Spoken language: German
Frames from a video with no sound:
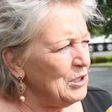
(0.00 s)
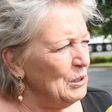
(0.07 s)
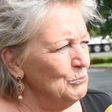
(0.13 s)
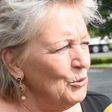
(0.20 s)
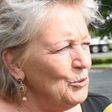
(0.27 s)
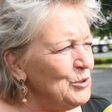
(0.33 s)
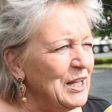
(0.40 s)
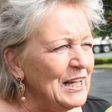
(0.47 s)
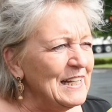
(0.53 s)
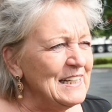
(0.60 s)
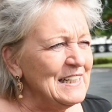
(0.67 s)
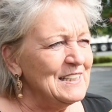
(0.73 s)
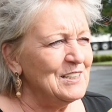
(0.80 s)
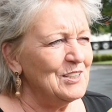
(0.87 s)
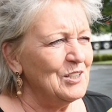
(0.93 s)

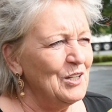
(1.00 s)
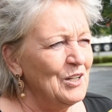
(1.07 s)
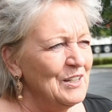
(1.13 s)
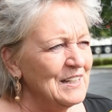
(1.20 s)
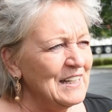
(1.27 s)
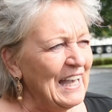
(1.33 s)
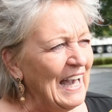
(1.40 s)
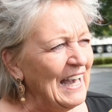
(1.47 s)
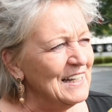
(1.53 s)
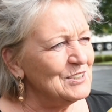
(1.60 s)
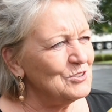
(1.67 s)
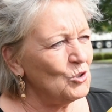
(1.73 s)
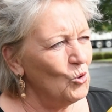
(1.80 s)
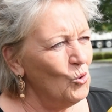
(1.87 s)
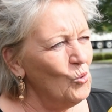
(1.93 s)

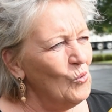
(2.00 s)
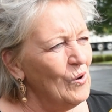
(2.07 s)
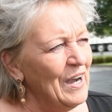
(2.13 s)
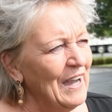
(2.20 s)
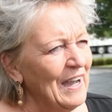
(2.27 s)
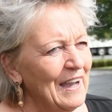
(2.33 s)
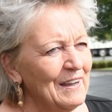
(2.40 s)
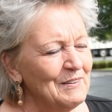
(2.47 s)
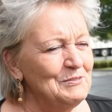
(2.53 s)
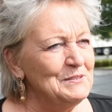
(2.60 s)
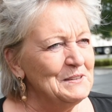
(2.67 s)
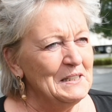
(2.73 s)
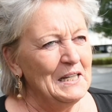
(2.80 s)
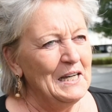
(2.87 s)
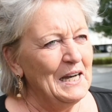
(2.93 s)
Gemütlichkeit, Ruhe,
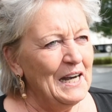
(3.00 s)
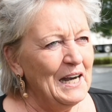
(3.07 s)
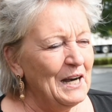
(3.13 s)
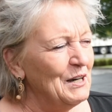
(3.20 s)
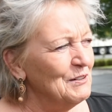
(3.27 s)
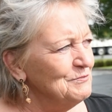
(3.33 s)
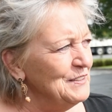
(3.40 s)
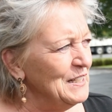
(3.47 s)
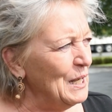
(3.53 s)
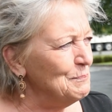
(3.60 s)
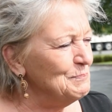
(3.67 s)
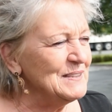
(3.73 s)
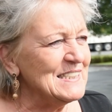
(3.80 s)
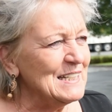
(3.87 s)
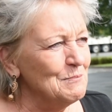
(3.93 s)
äh, wieder
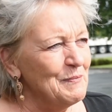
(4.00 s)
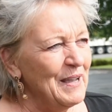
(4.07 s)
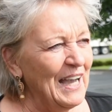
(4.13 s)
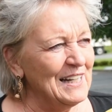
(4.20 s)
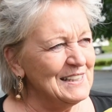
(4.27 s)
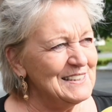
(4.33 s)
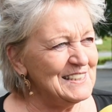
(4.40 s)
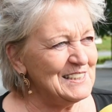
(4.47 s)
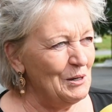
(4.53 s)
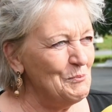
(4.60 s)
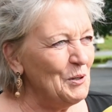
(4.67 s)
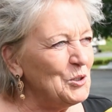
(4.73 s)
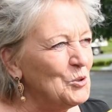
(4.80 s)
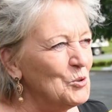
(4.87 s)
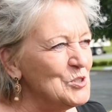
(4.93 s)
ein bisschen mehr
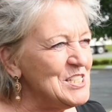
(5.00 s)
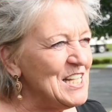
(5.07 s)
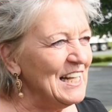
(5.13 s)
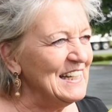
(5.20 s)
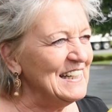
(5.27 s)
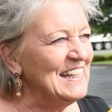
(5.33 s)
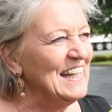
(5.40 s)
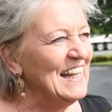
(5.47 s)
zusammenkuscheln